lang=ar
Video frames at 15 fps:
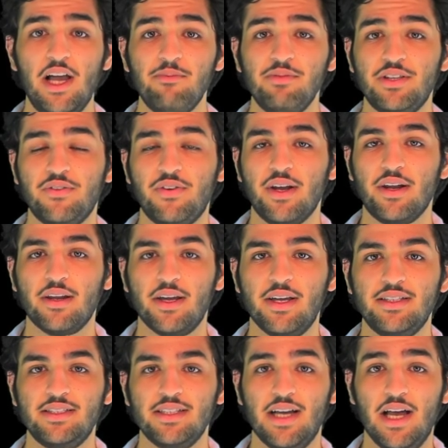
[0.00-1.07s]
حاب
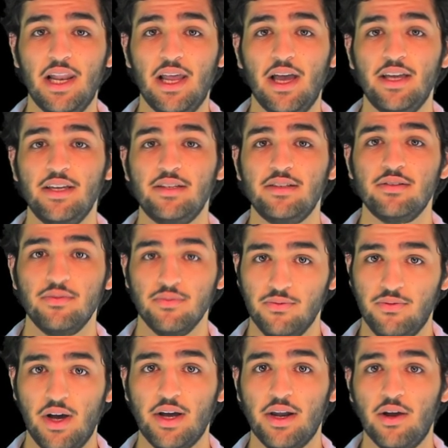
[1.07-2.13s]
يتفرج على اي
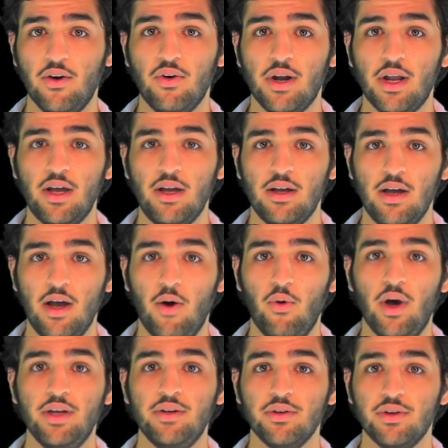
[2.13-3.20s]
فقره اخرى
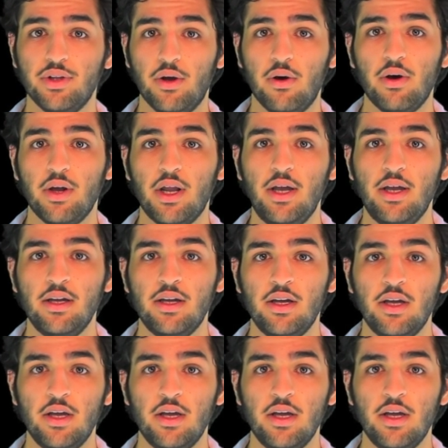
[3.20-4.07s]
او اي نقطه اخرى